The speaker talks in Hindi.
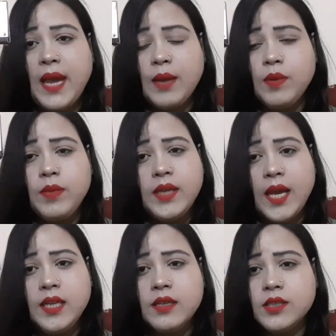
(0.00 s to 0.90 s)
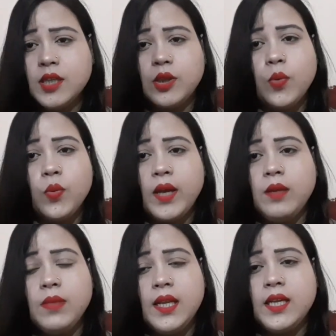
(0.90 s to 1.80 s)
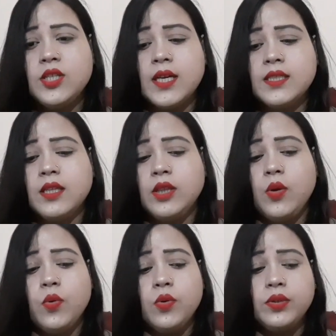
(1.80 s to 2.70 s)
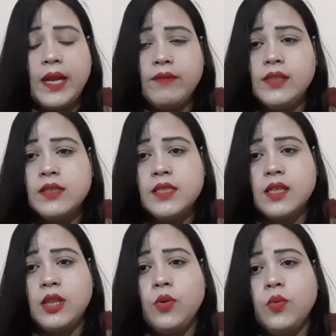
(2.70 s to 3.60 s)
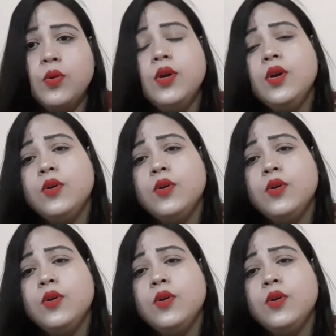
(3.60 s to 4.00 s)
बैग में भी कैरी कर सकते हो कहीं भी लेके जा सकते हो ट्रैवल कर सकते हो